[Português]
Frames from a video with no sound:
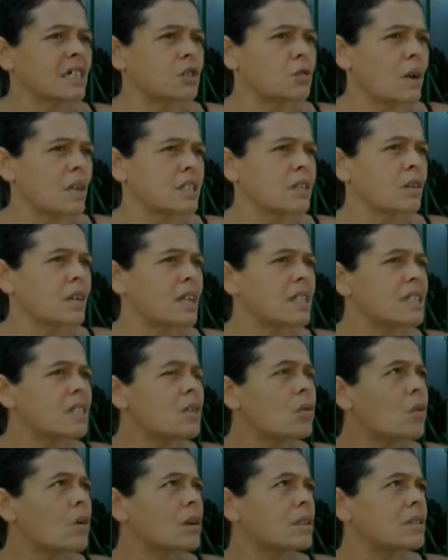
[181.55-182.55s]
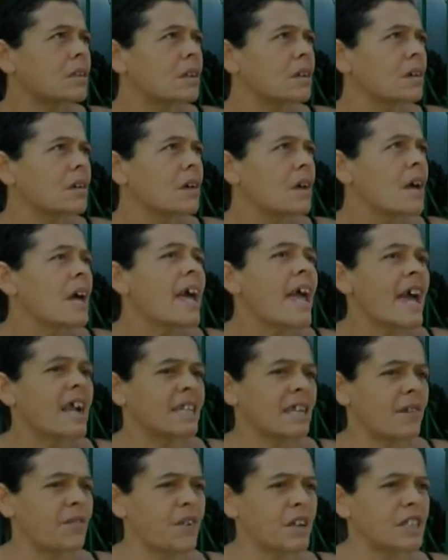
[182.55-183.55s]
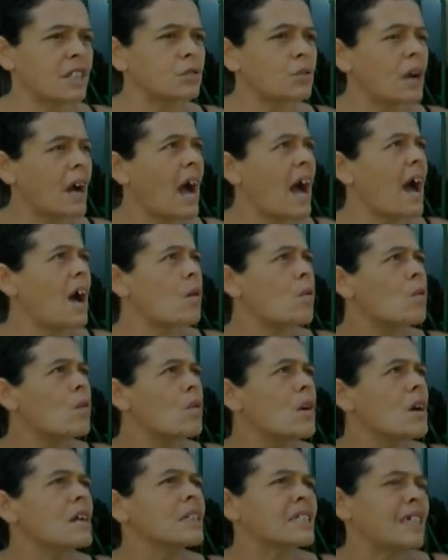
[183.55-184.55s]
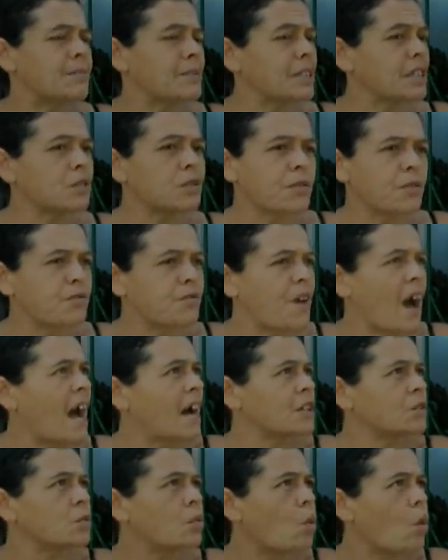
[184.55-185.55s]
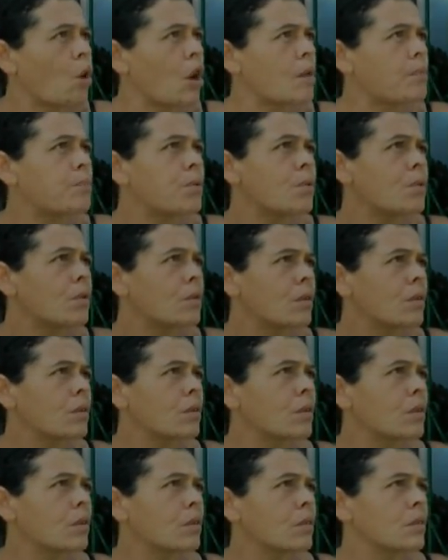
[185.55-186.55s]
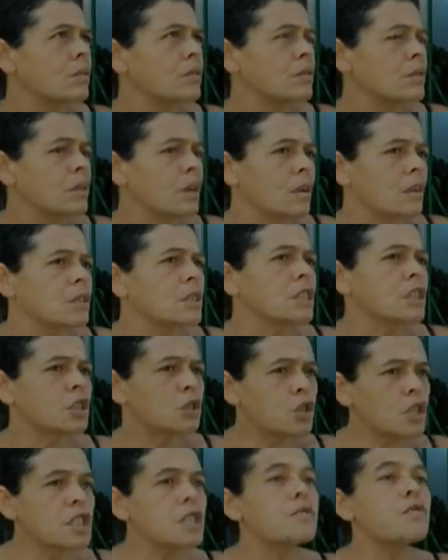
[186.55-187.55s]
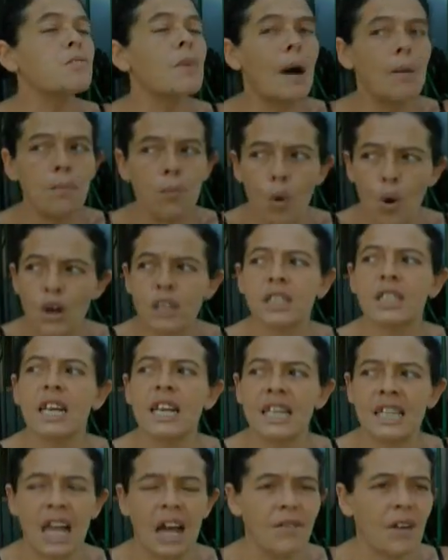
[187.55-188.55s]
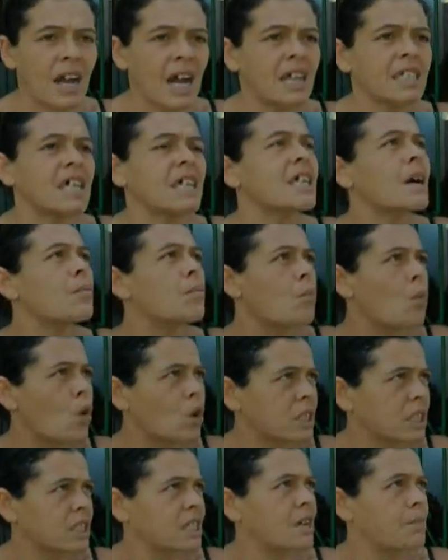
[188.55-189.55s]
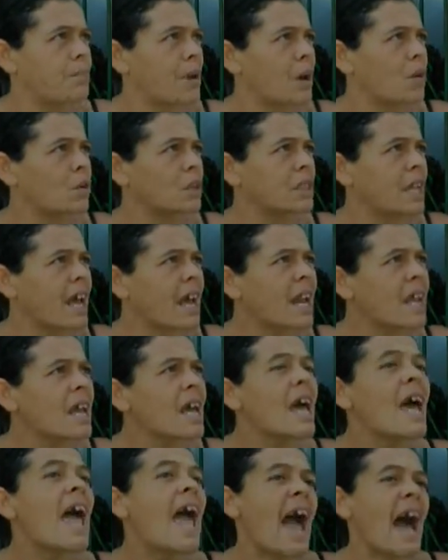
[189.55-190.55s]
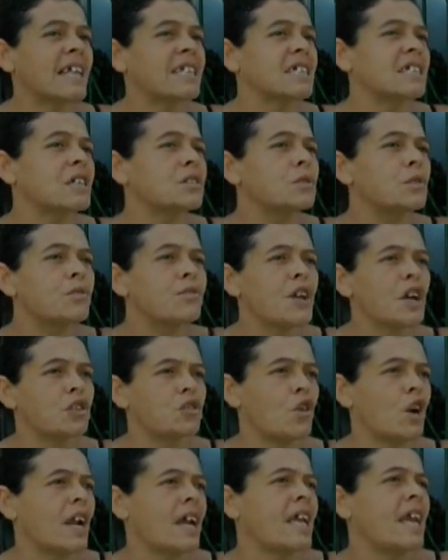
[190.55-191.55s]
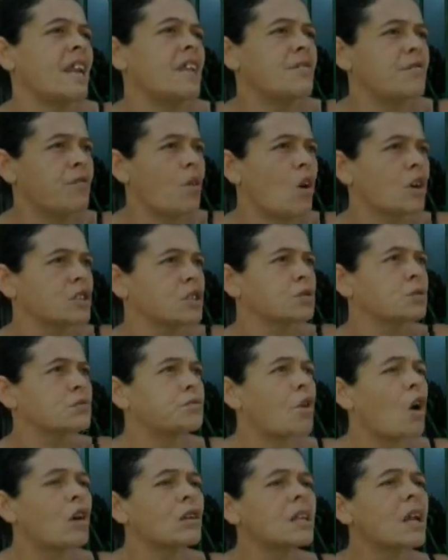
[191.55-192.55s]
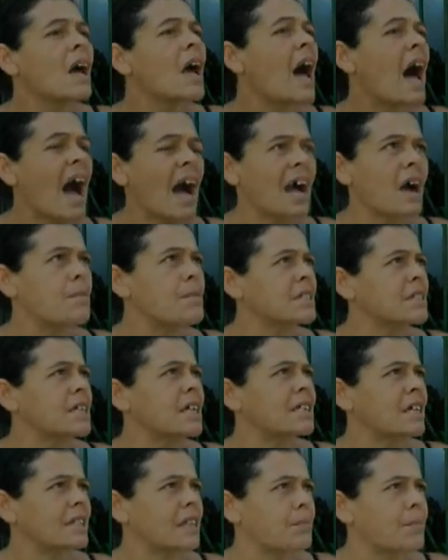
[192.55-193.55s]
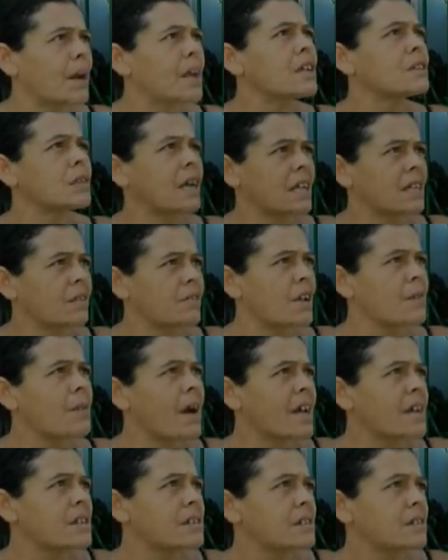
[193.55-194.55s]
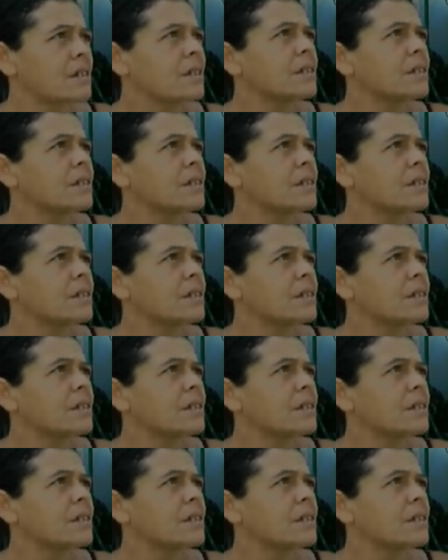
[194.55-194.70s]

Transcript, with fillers: situação que ele se encontra. Ele está enfrentando carro, está passando faca no corpo. Inclusive uma moça, ele estava casado, a moça separou dele, ela está dando vitória que ele volta e não volta, a cabeça dele está atrapalhando cada vez mais.